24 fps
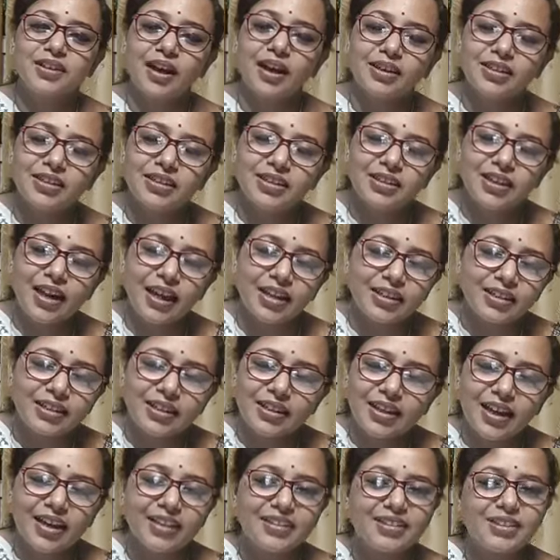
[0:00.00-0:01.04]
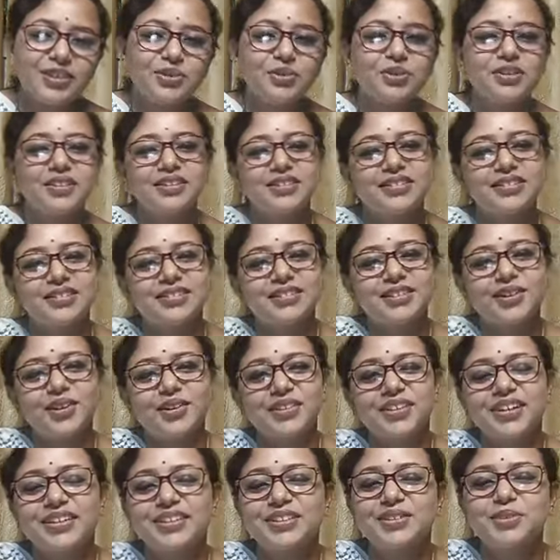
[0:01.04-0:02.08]
গানটি গাইতে গাইতে ওই
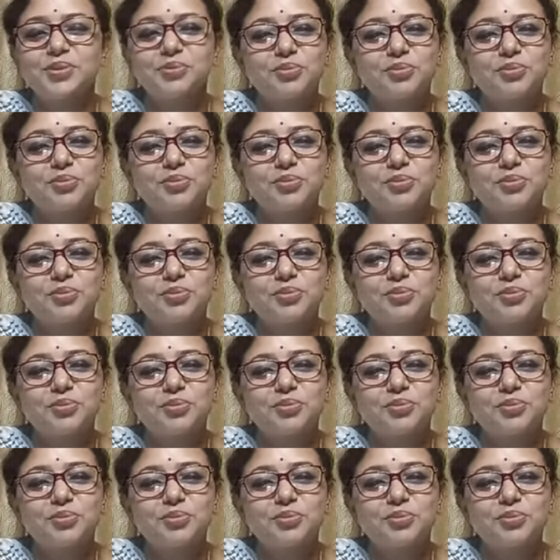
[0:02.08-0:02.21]
কথাটি